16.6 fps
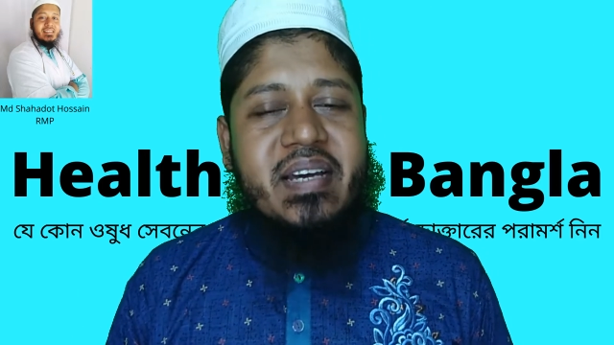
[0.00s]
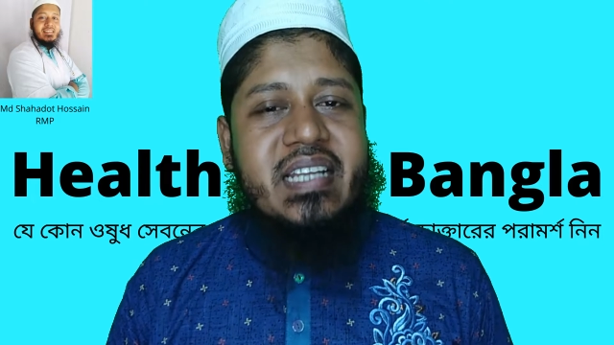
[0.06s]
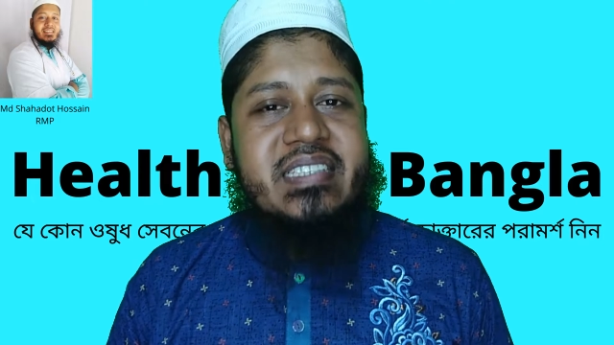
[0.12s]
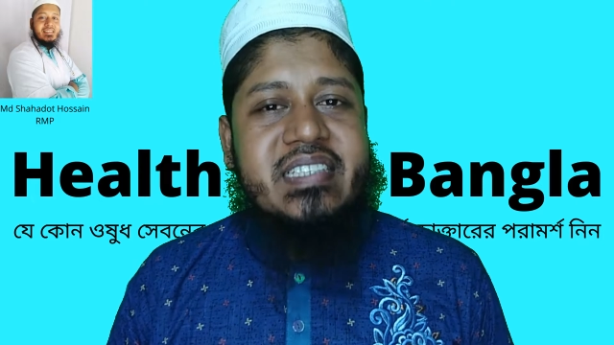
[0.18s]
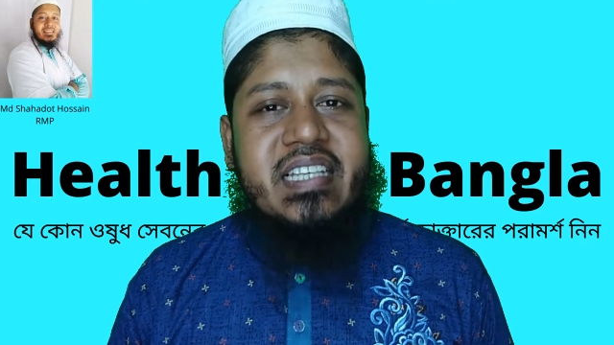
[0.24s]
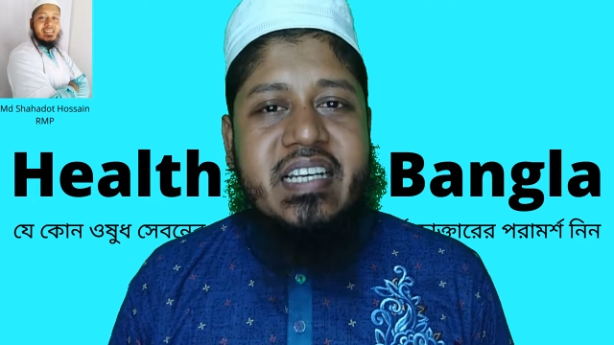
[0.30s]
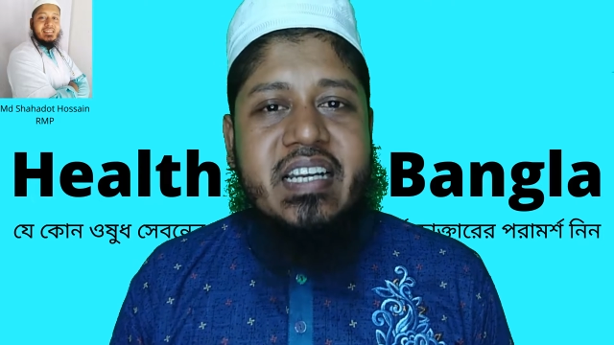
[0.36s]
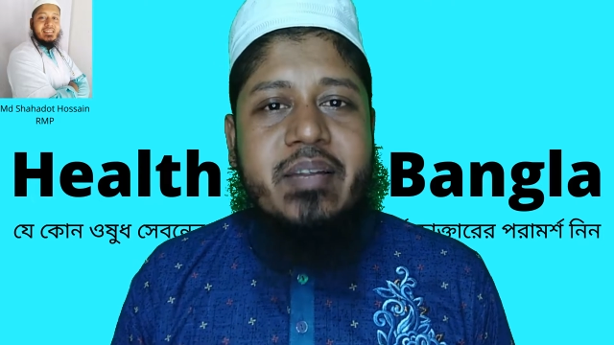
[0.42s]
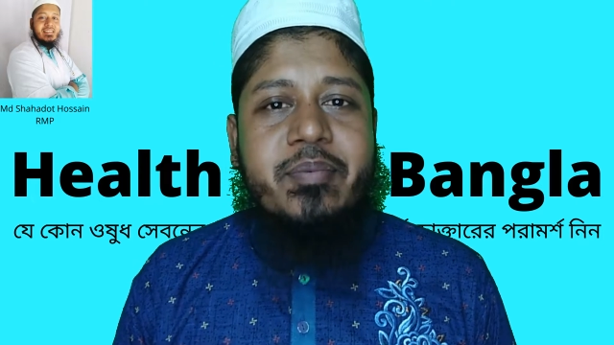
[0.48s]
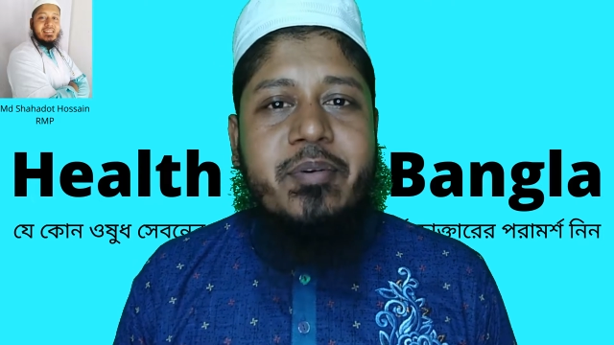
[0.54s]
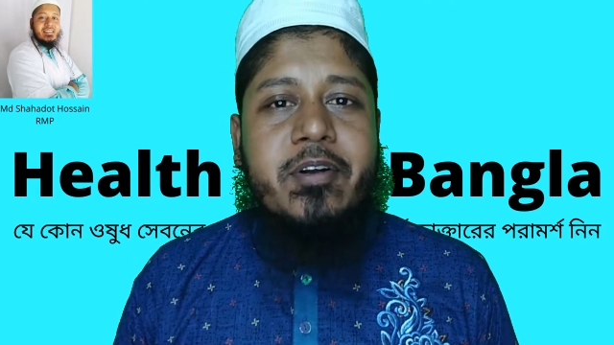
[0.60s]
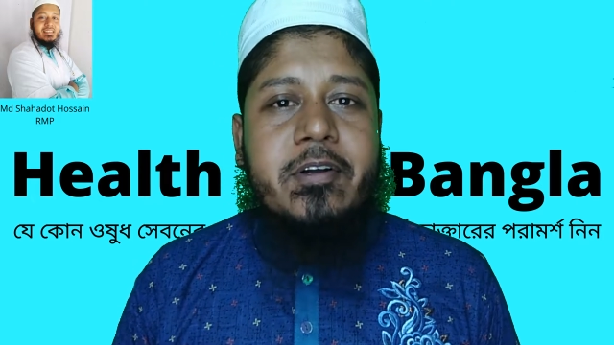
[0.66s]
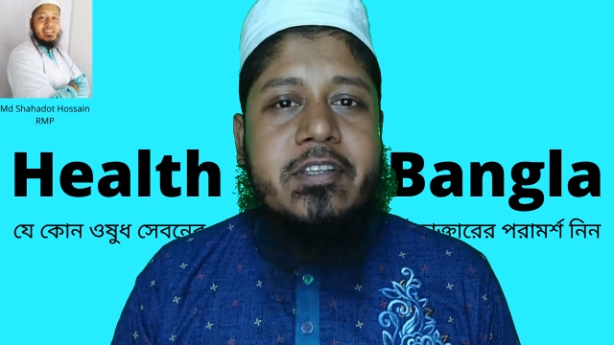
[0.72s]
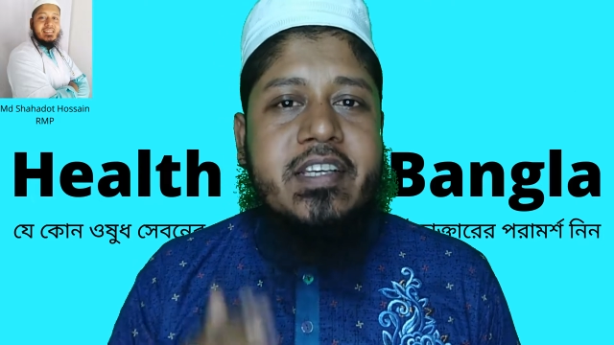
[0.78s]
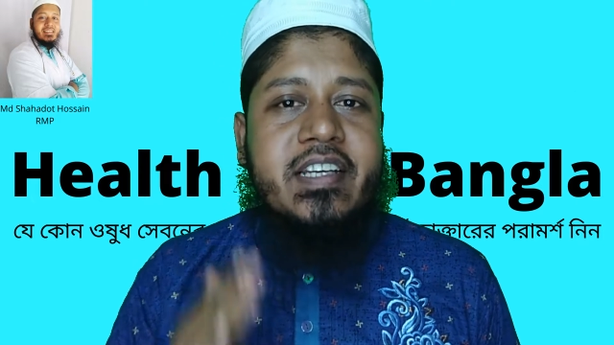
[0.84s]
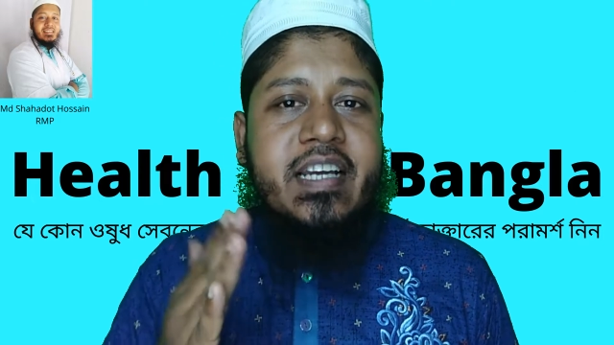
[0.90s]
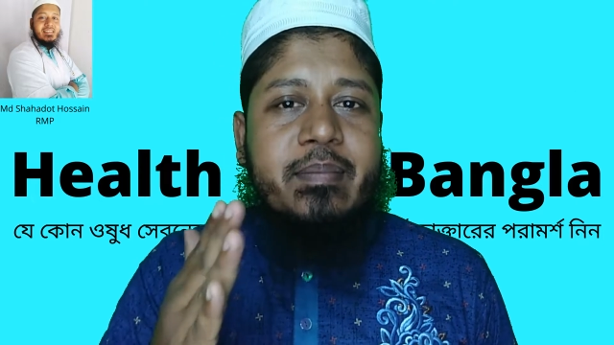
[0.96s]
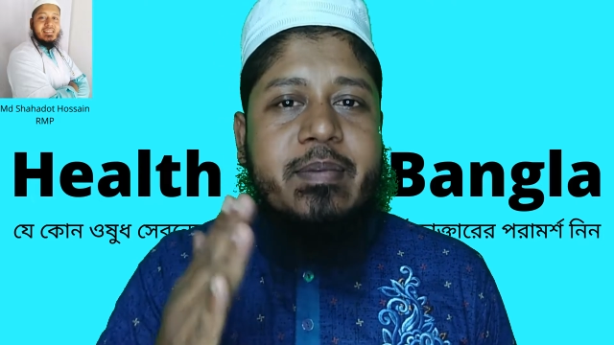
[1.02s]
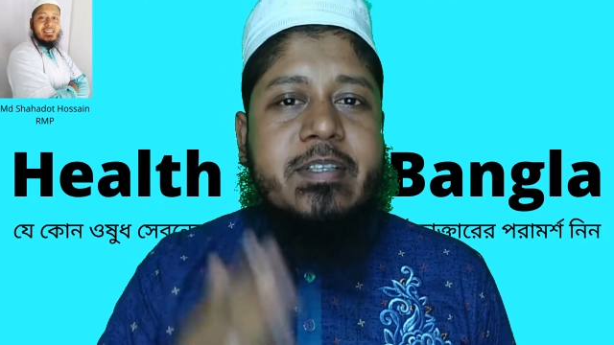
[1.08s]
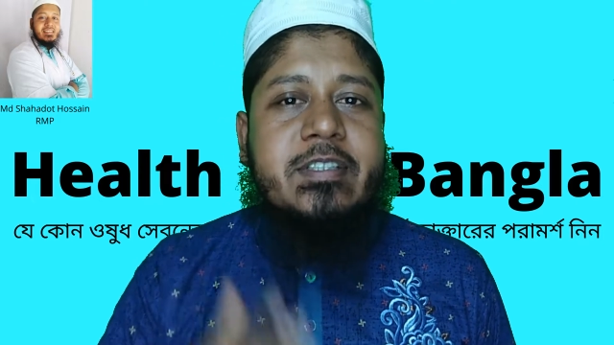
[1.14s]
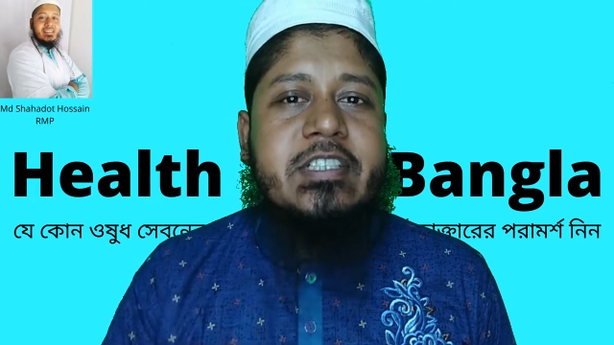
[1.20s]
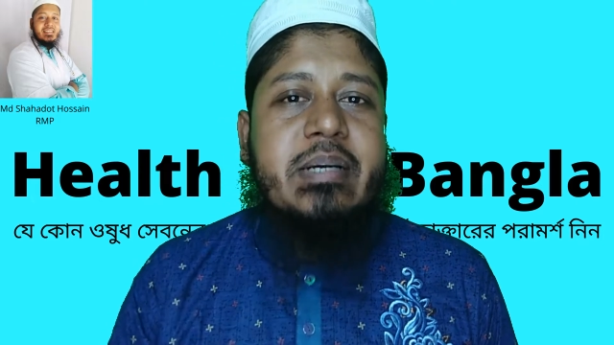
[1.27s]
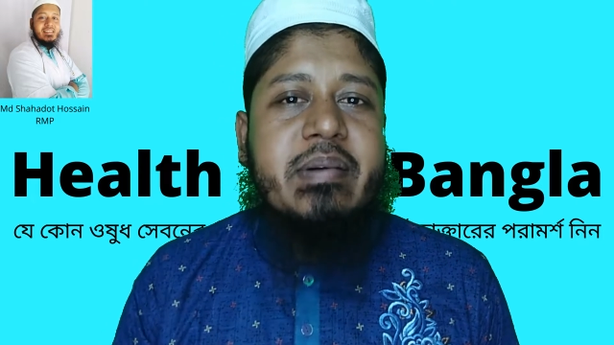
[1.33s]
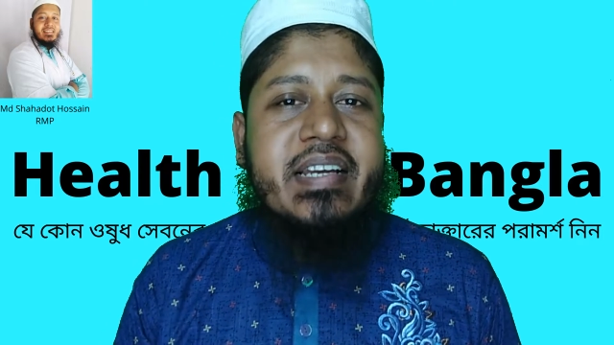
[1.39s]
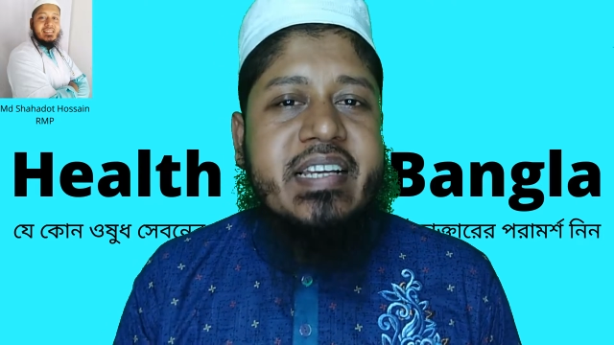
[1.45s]
বাংলা চ্যানেলের পক্ষ থেকে
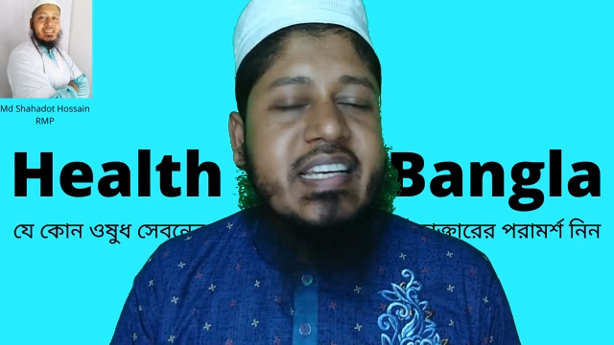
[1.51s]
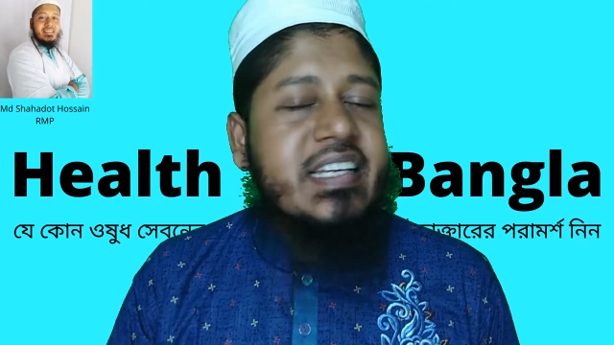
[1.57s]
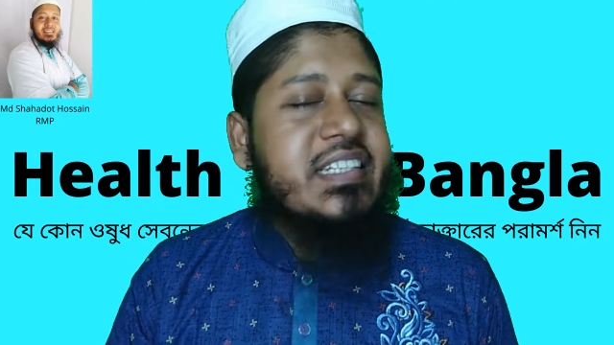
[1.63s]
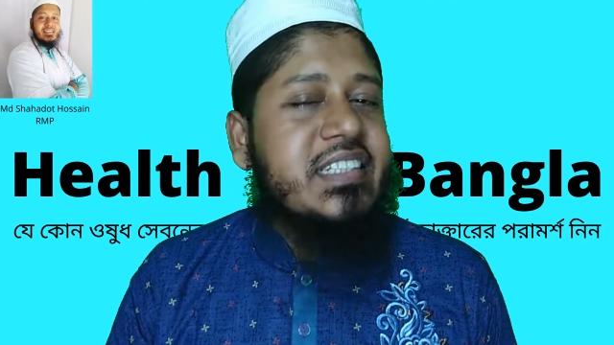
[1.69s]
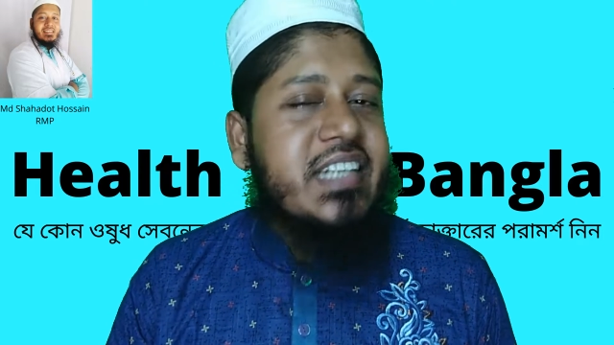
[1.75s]
আপনাদের সবাইকে